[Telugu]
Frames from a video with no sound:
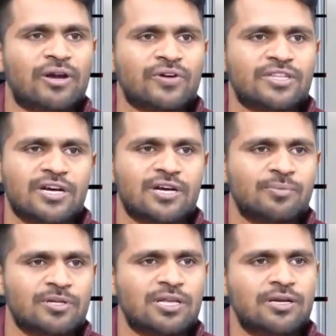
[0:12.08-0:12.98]
మనం
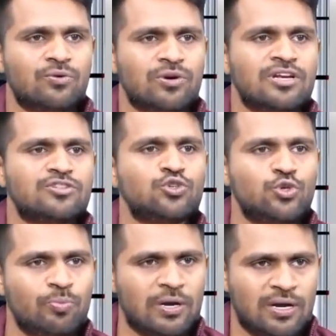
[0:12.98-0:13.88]
ఎదిగేటప్పుడు తెలియకుండానే
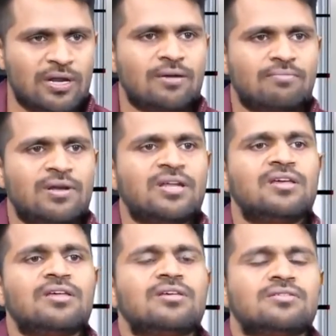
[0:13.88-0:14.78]
చుట్టుపక్కల
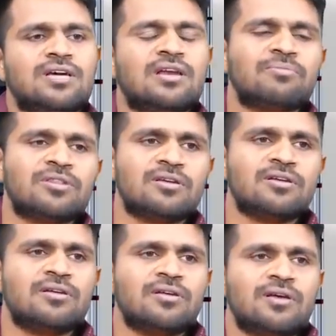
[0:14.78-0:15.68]
మనకి చాలామంది
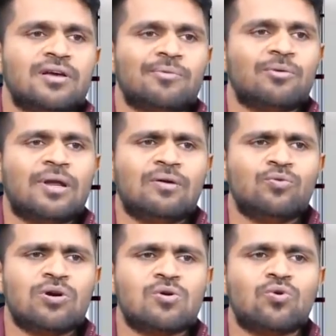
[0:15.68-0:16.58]
ఇప్పుడు మనం
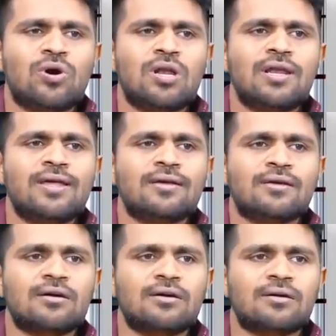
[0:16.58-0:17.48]
ఒక గోల్ని
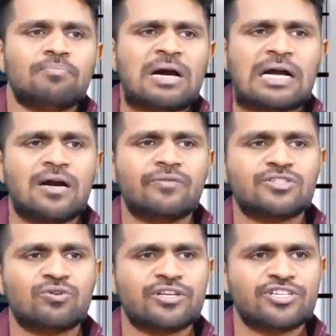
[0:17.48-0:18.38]
పక్కా
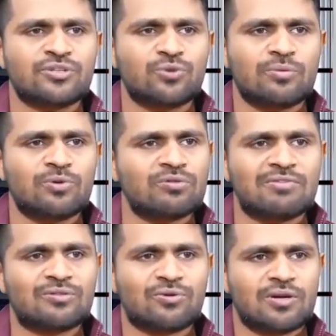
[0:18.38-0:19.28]
విజువలైజేషన్ తోటి ముందుకు
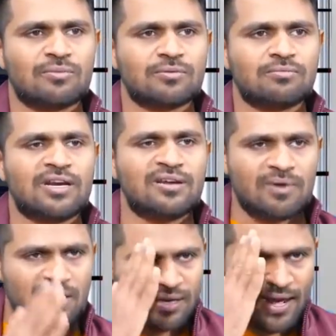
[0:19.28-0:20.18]
వెళ్తూ ఉంటాము hmm. మనకి
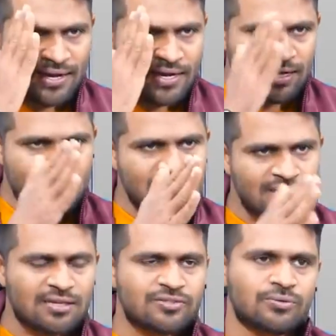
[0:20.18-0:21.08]
మా టార్గెట్ అది
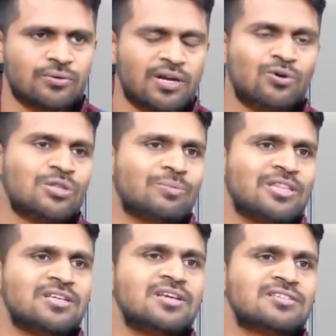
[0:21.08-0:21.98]
అని తెలుసు కానీ
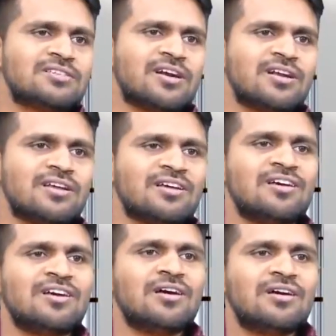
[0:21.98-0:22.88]
కొంతమంది ఏం చేస్తారంటే
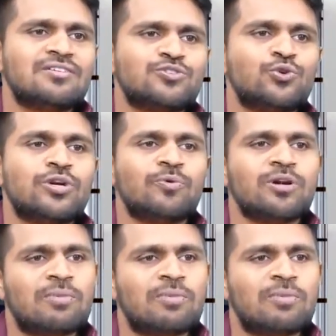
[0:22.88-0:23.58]
సూటిపోటి